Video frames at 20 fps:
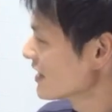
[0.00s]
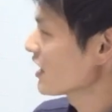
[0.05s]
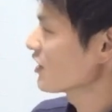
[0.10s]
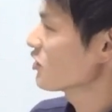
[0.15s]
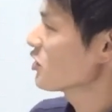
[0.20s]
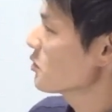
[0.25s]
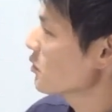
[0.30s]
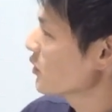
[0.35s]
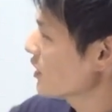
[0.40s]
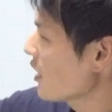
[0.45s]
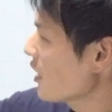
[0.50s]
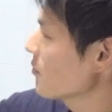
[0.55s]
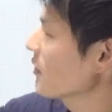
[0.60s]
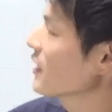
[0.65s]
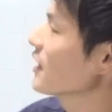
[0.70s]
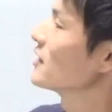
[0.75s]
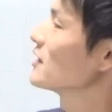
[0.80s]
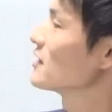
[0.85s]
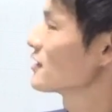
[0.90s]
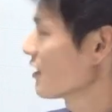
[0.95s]
里芋の葉っぱ
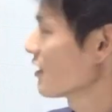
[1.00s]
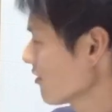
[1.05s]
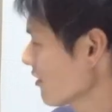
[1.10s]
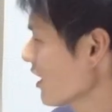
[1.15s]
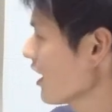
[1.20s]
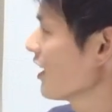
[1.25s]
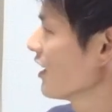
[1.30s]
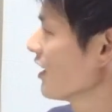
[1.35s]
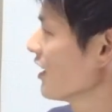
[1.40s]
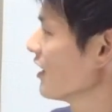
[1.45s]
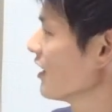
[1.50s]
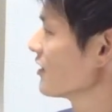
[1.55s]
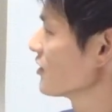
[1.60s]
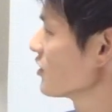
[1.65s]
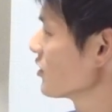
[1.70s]
なんですけどね、えー、